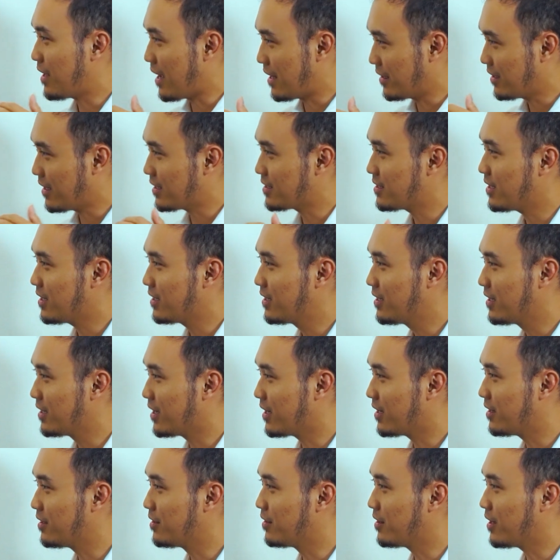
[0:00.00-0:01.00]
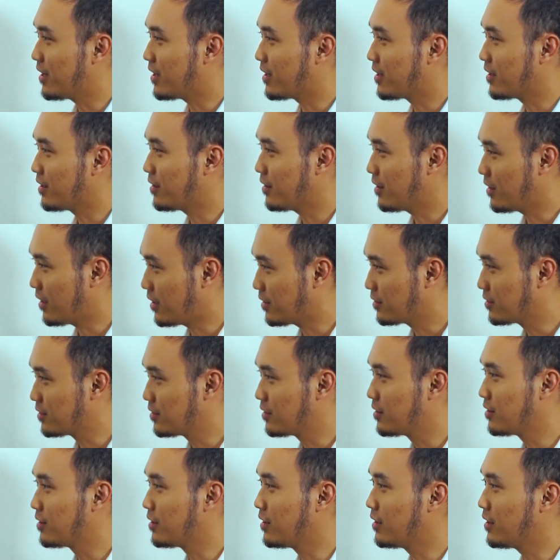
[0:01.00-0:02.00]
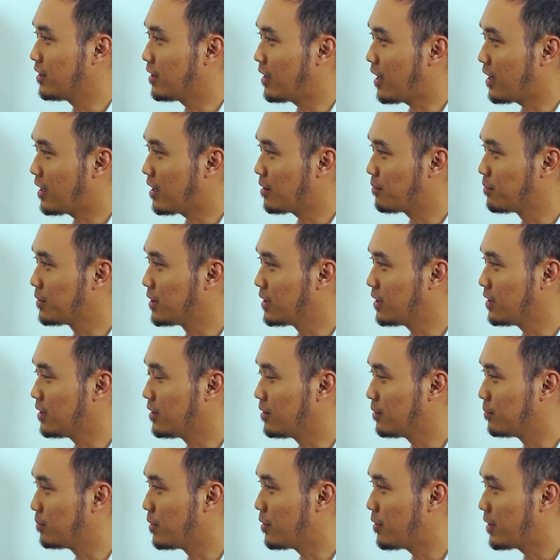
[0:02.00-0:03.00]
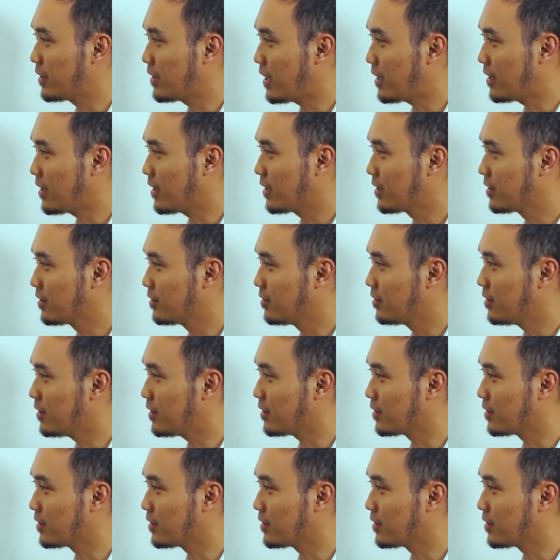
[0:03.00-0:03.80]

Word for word: atas lagi ya itu ya. Betul Tanam Mas. Ditanam di konsep itu